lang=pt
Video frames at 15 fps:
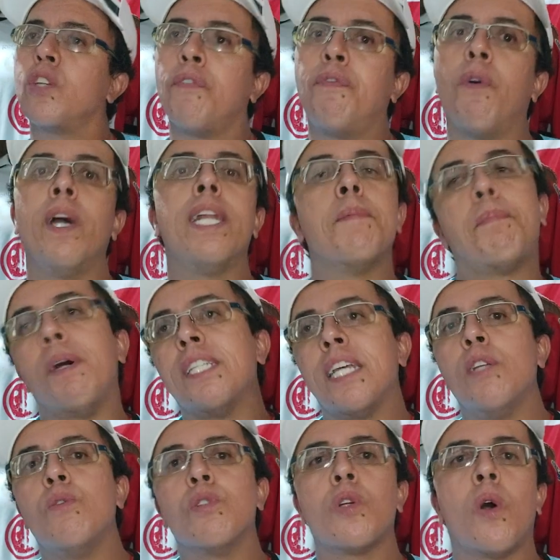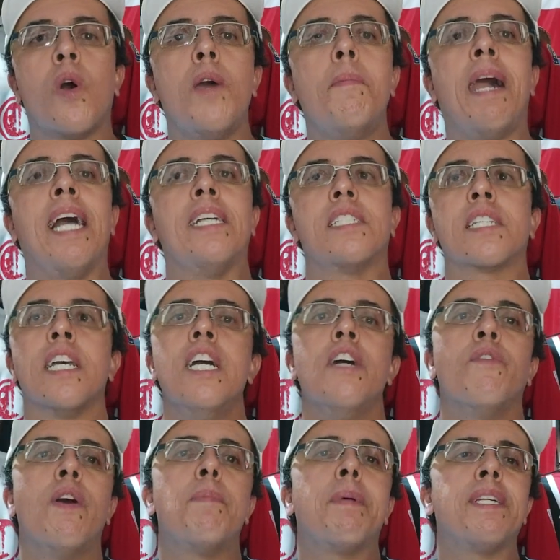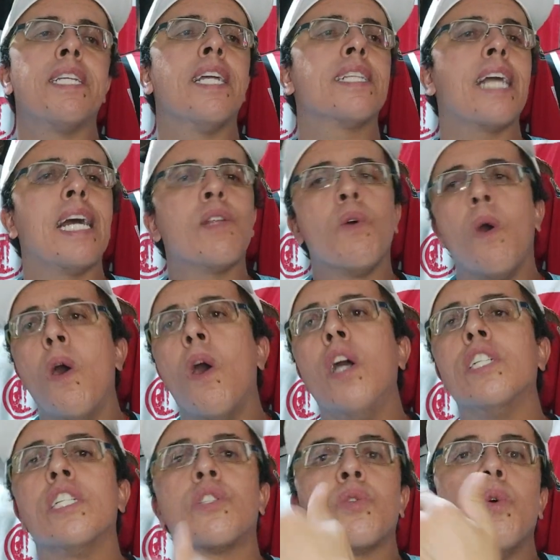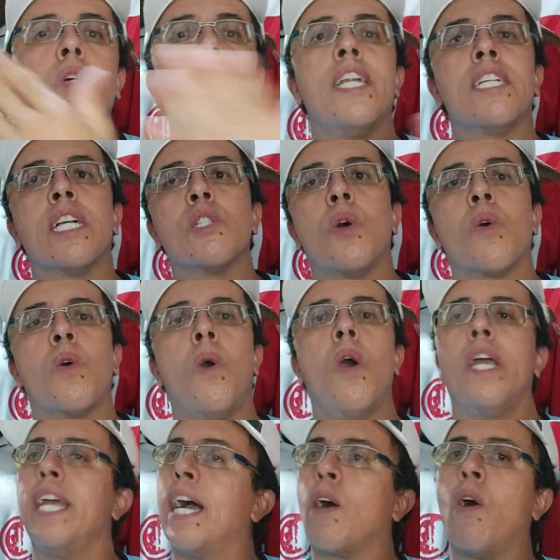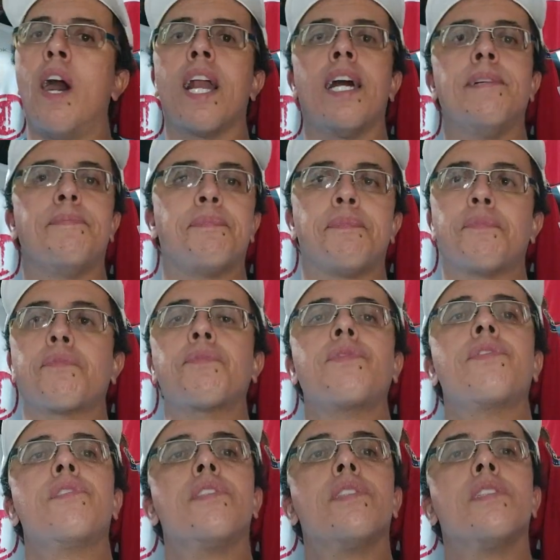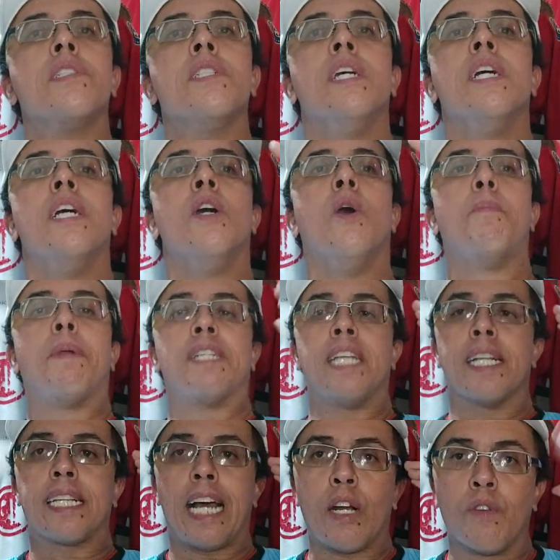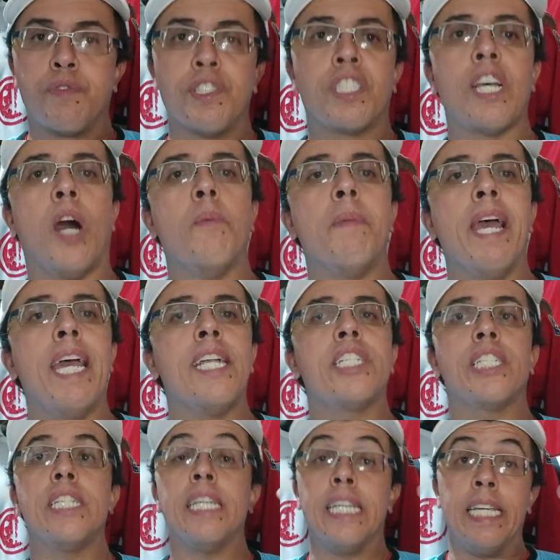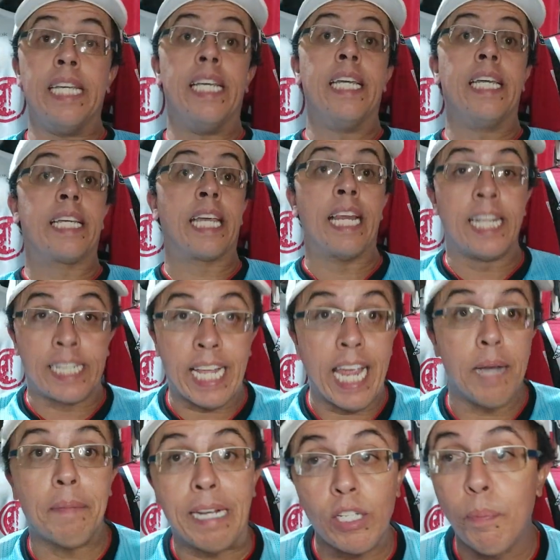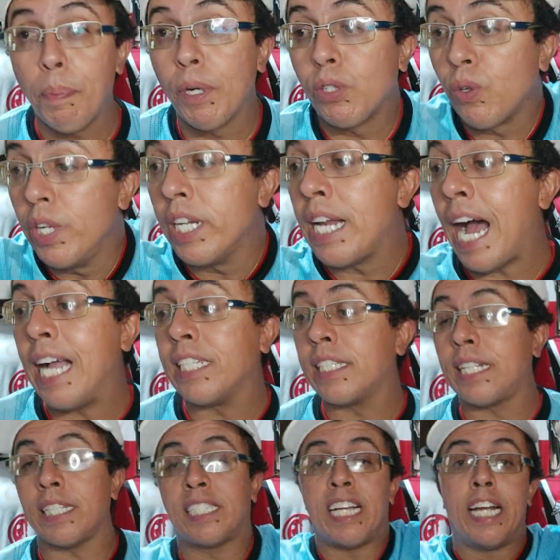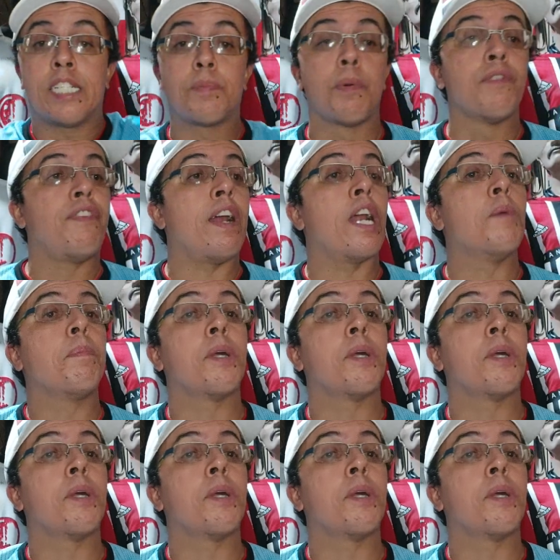só foi, depois ele não jogou mais. Foi apresentado hoje, tudo, ele já jogou e agora apresentado oficialmente e que ele tenha mais oportunidade, tá certo? Por falar em